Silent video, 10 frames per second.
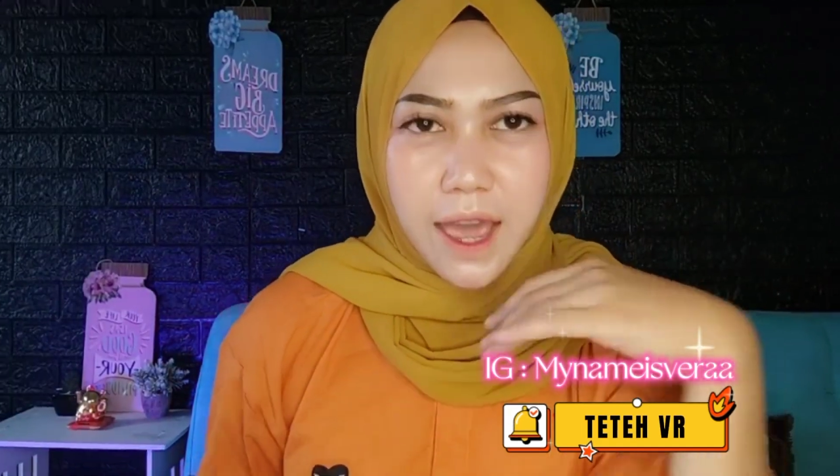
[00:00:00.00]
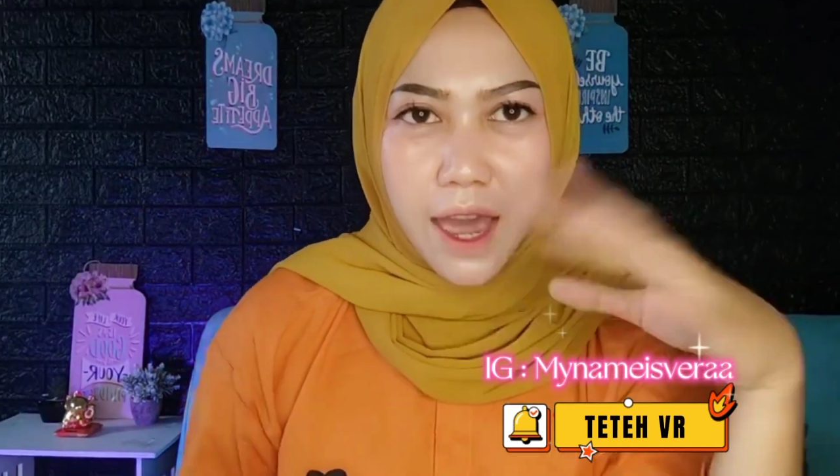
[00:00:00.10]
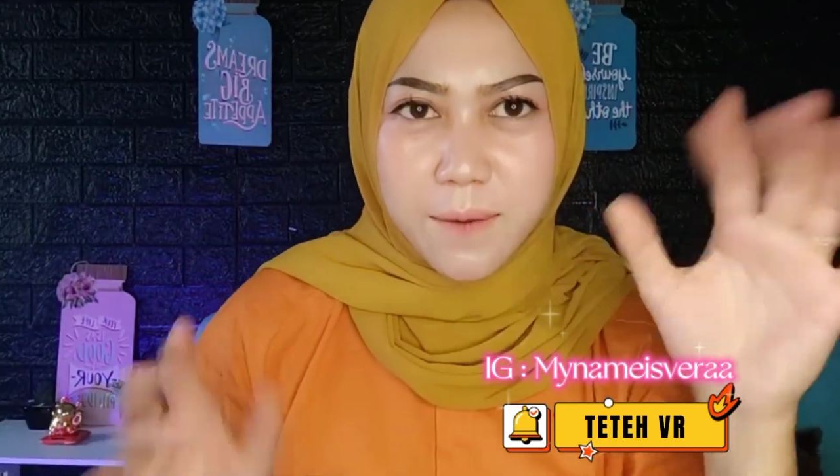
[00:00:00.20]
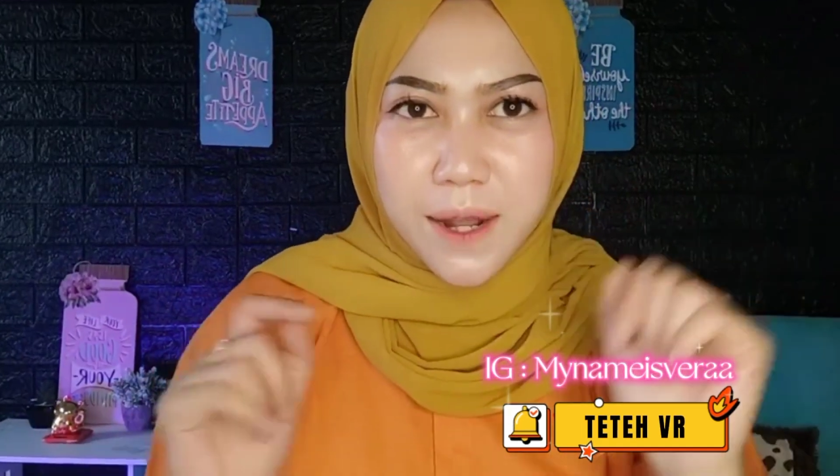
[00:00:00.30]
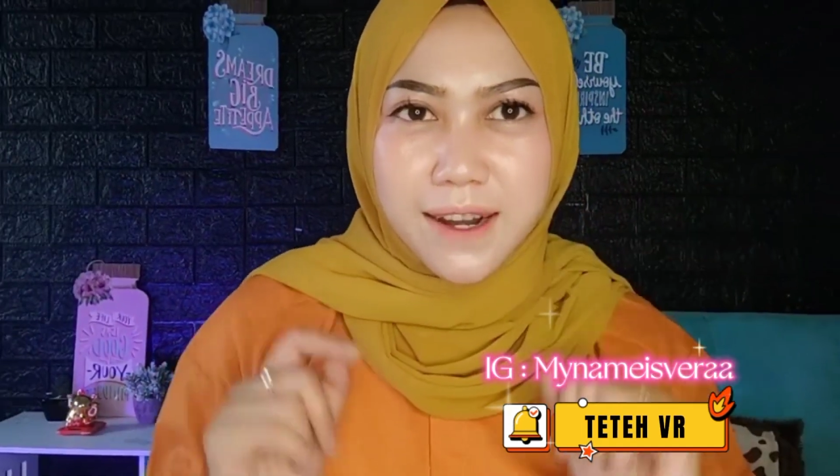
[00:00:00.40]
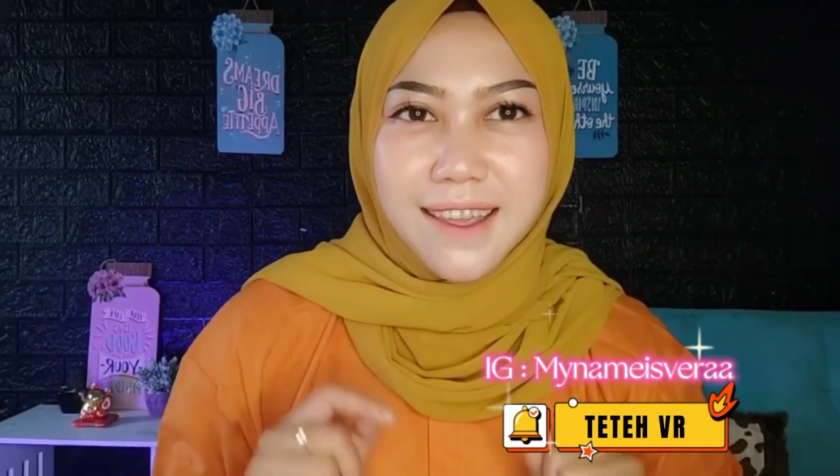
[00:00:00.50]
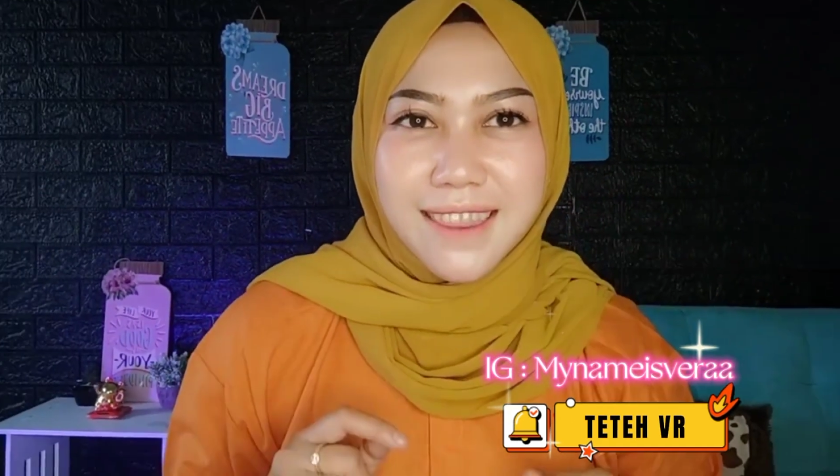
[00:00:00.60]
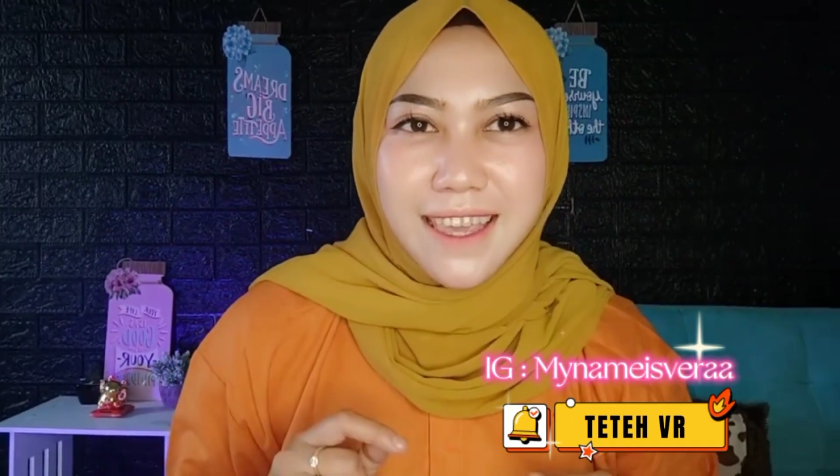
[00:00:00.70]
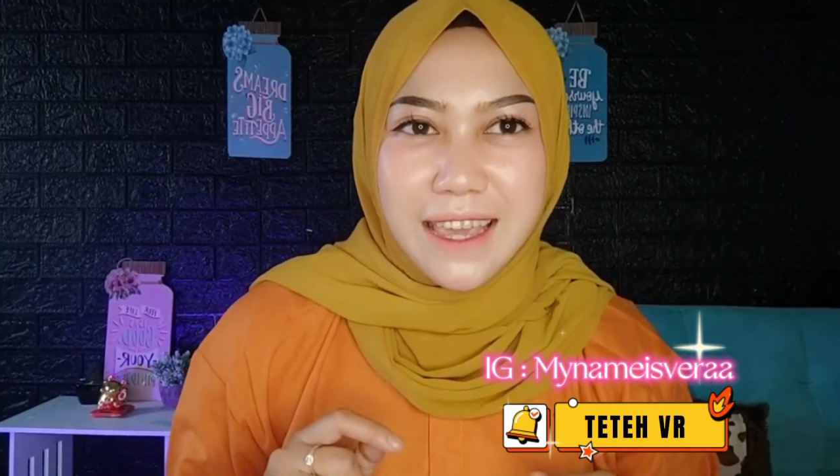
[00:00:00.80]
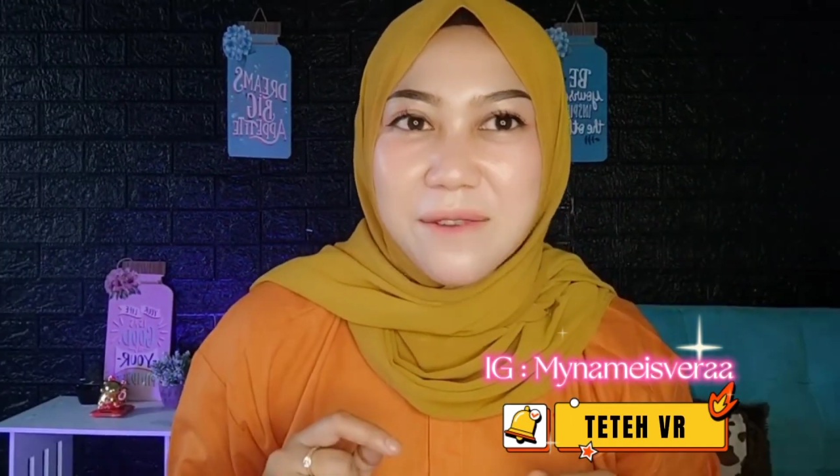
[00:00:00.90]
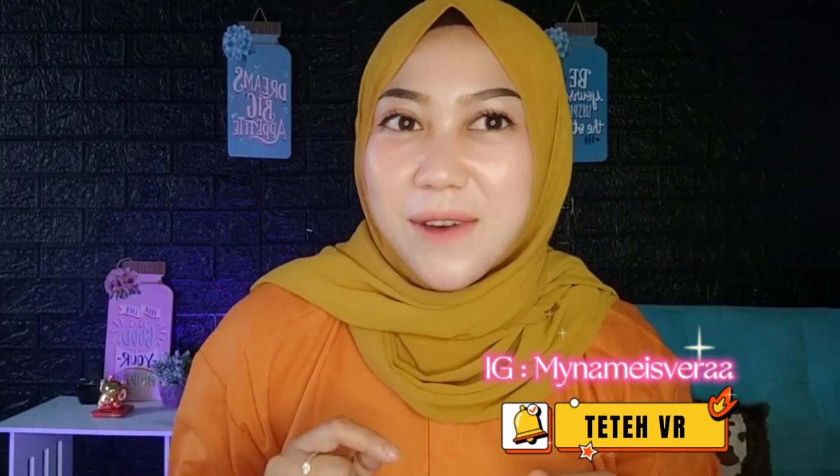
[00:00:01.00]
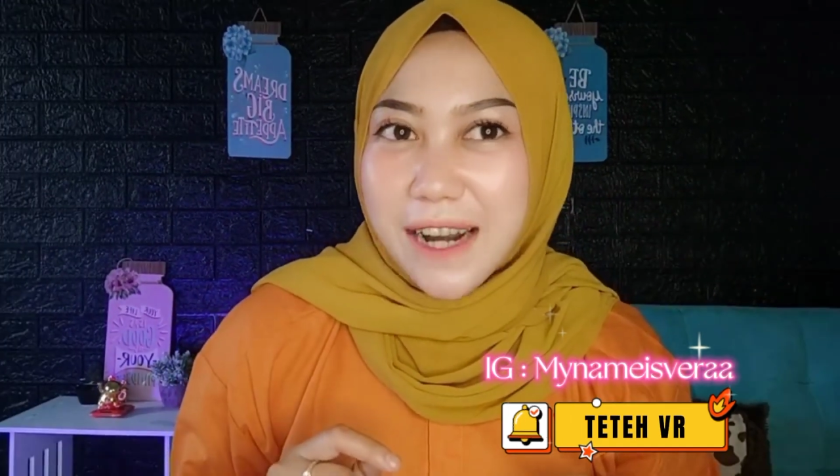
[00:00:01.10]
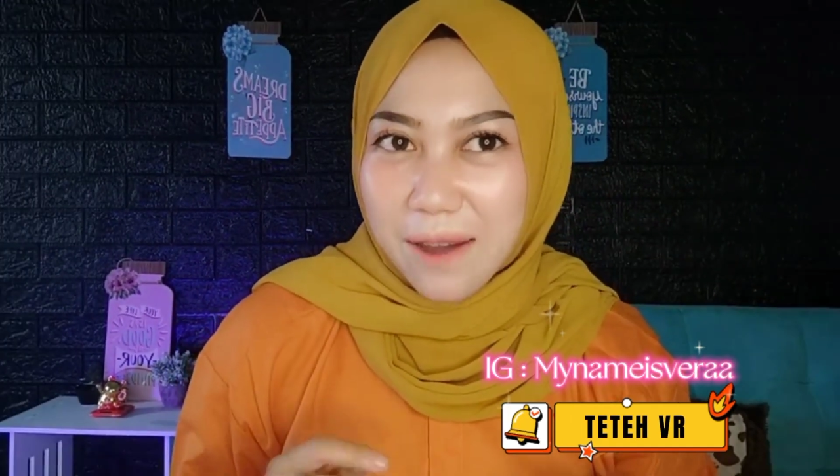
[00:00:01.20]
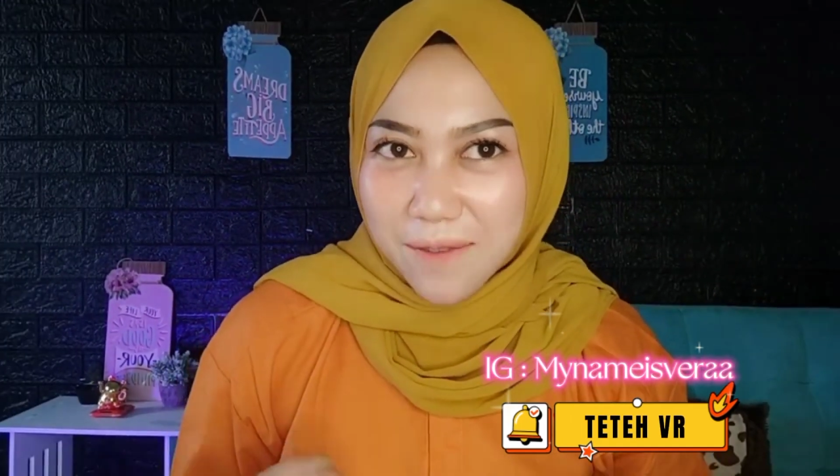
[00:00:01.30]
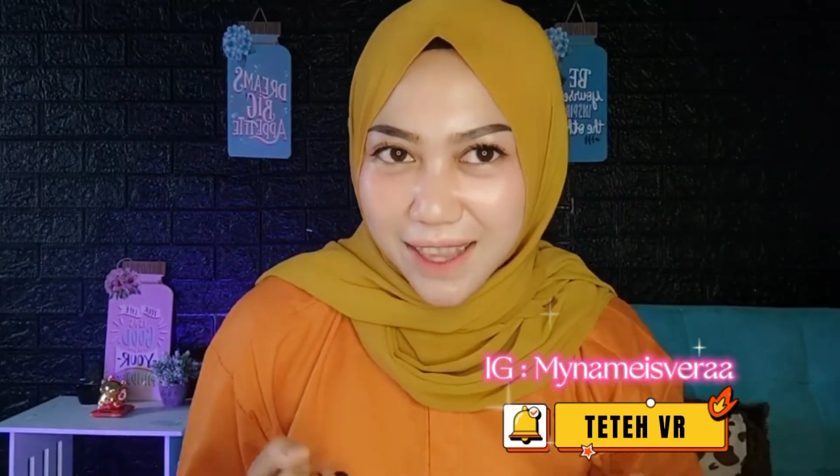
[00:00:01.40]
Hei para neti,
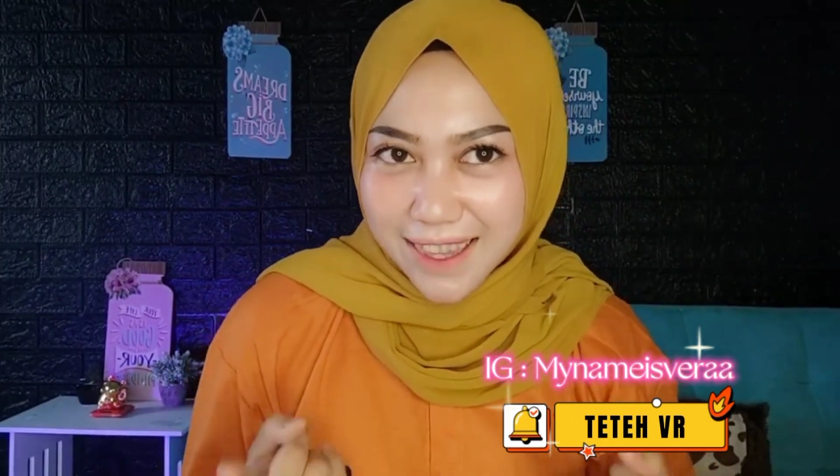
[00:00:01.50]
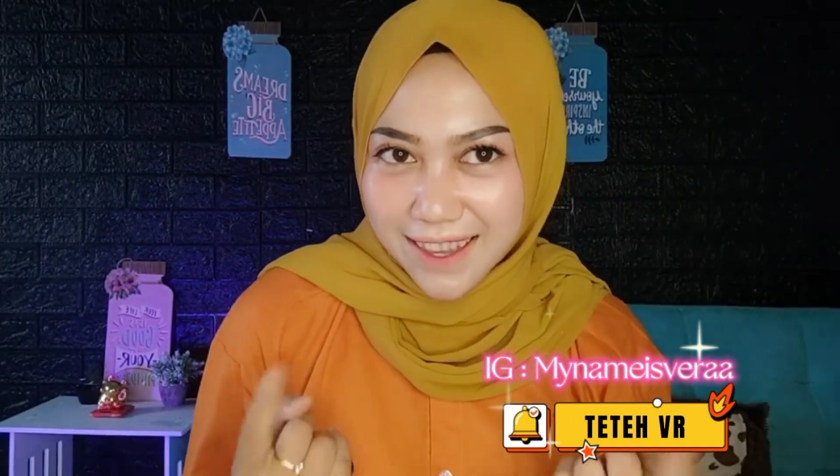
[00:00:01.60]
merapat